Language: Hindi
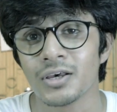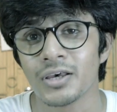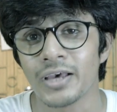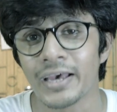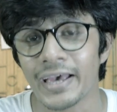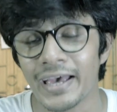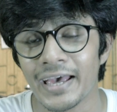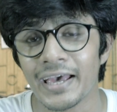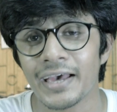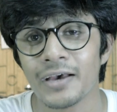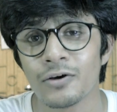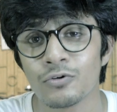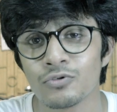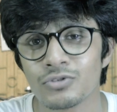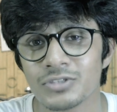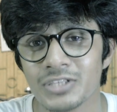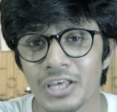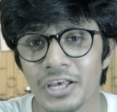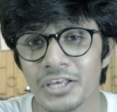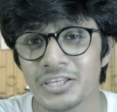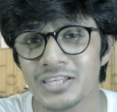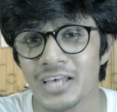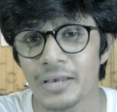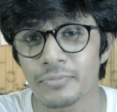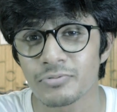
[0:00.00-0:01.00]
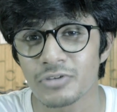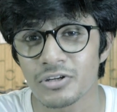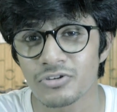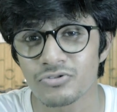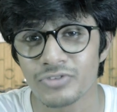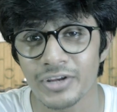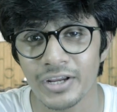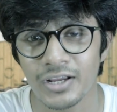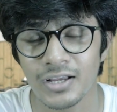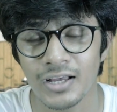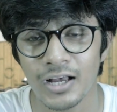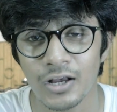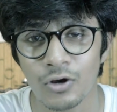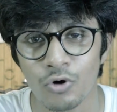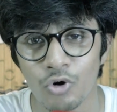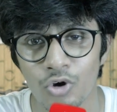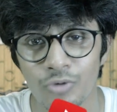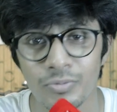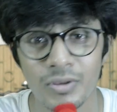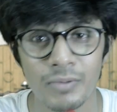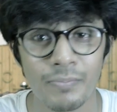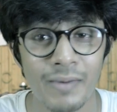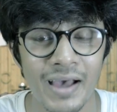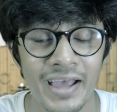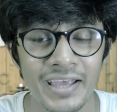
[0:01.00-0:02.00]
है उसके हिसाब से ट्रैक का कोई
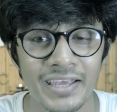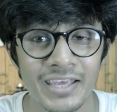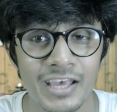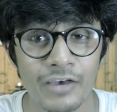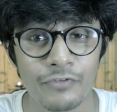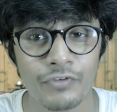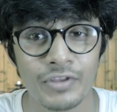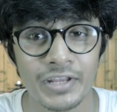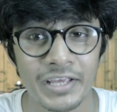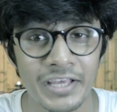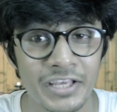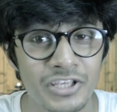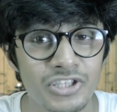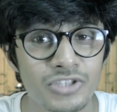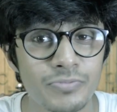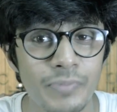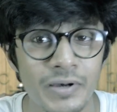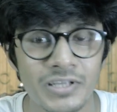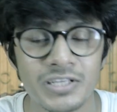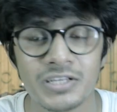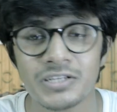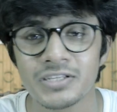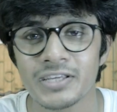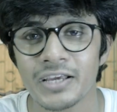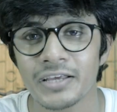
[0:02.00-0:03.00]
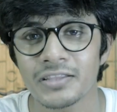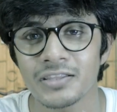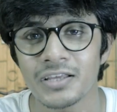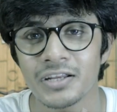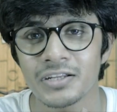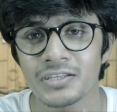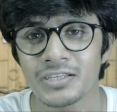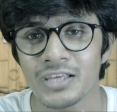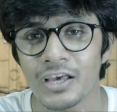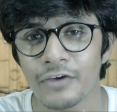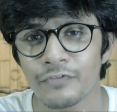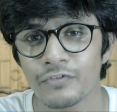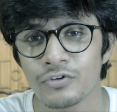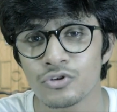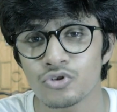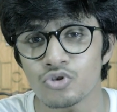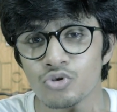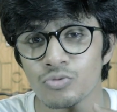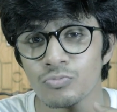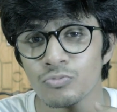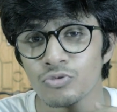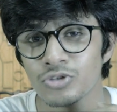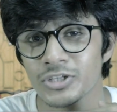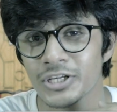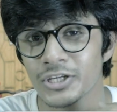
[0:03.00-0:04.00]
भी बाइक या फिर इस बजट के अंदर या फिर जो
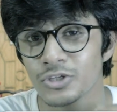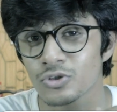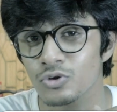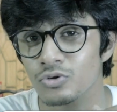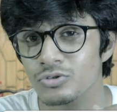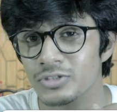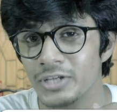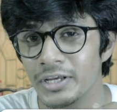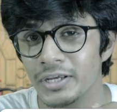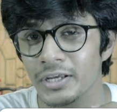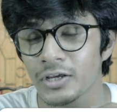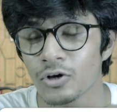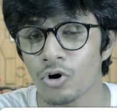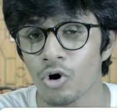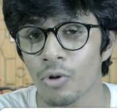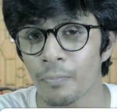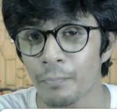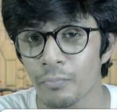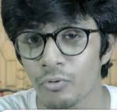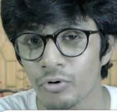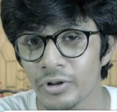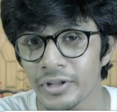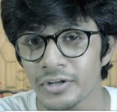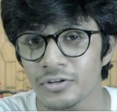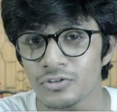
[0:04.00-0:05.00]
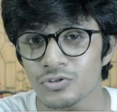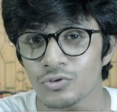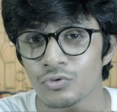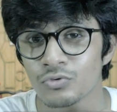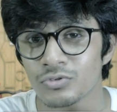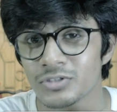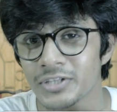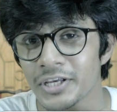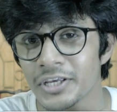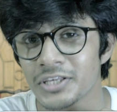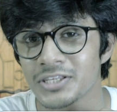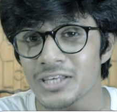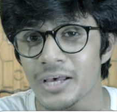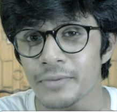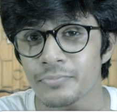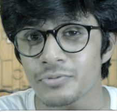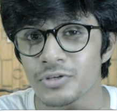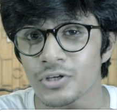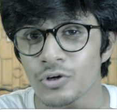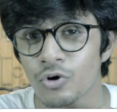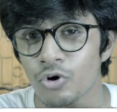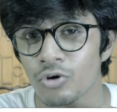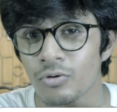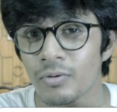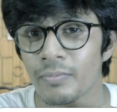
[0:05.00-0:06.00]
मुझे जो चाहिए कंपोनेंट्स उसके हिसाब से
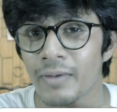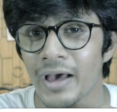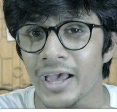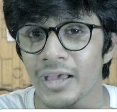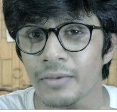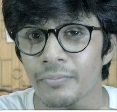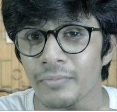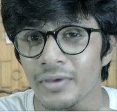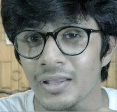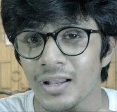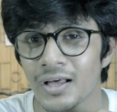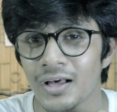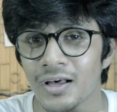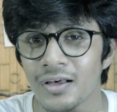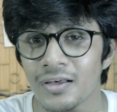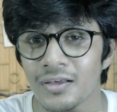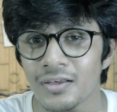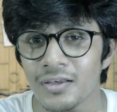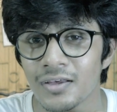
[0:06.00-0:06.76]
कोई भी बाइक मेरा